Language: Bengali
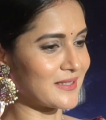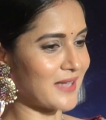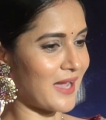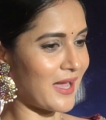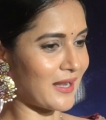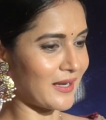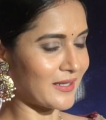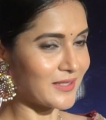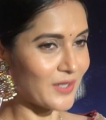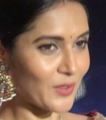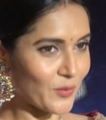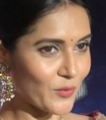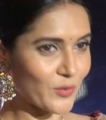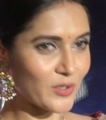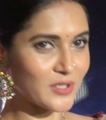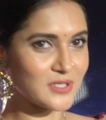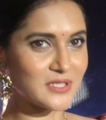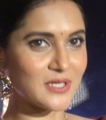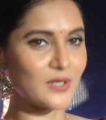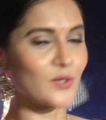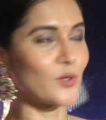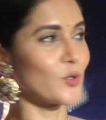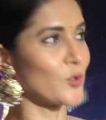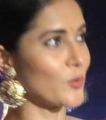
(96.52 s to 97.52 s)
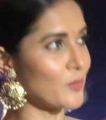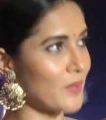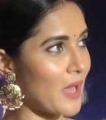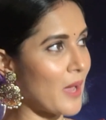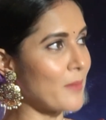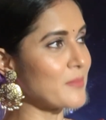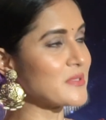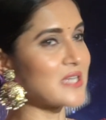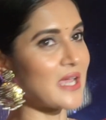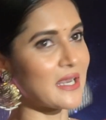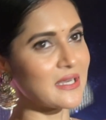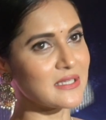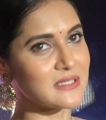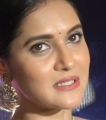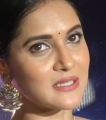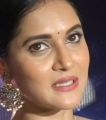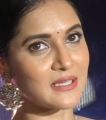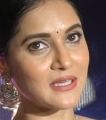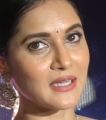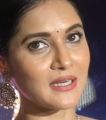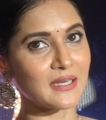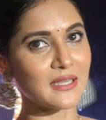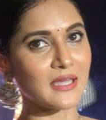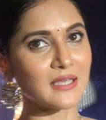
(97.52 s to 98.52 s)
আলাদা করে সেরকম না আমি জানি যে
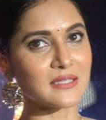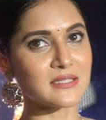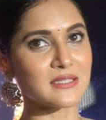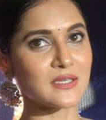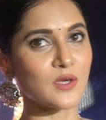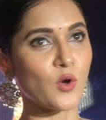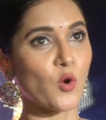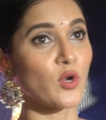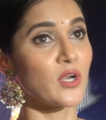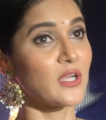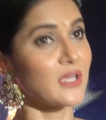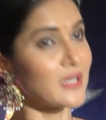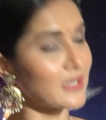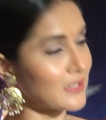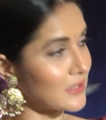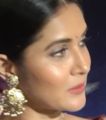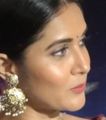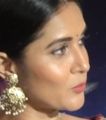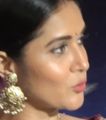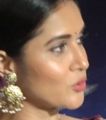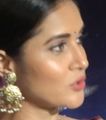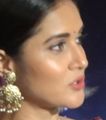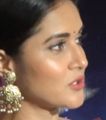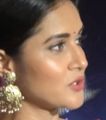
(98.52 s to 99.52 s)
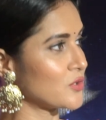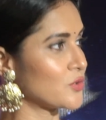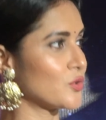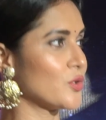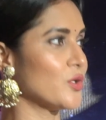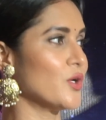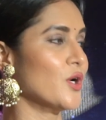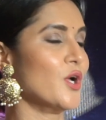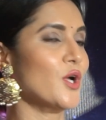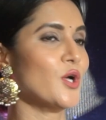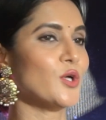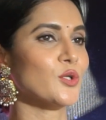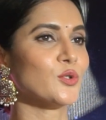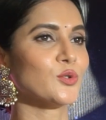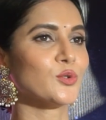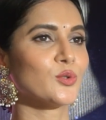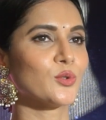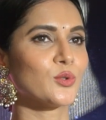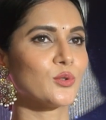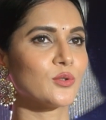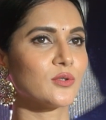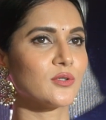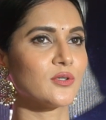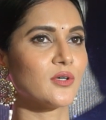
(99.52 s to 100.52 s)
এখানে আজকে অনেকে নিমন্ত্রিত
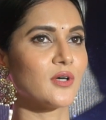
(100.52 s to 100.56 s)
তো